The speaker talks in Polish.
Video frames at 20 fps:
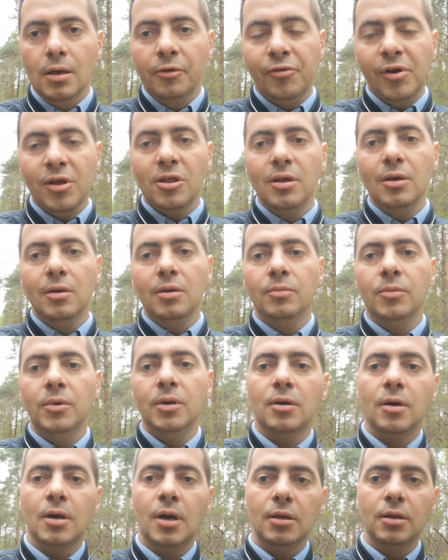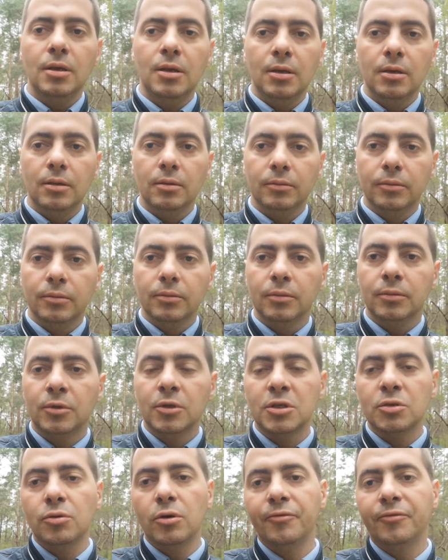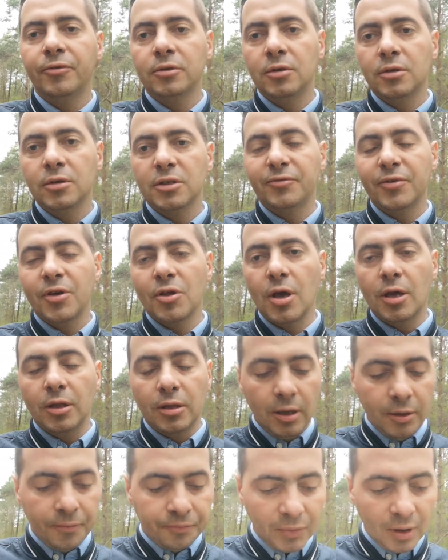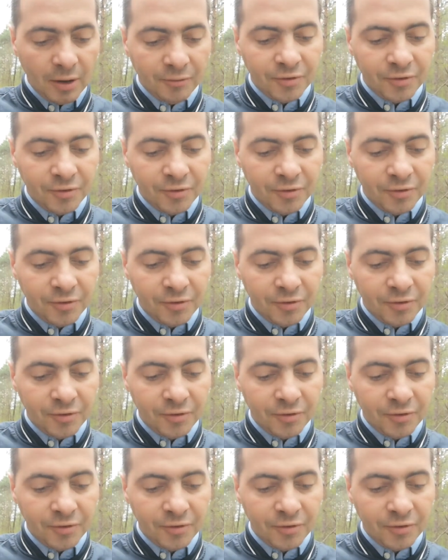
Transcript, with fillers: I właśnie, moi kochani, to słowo, to rozważanie,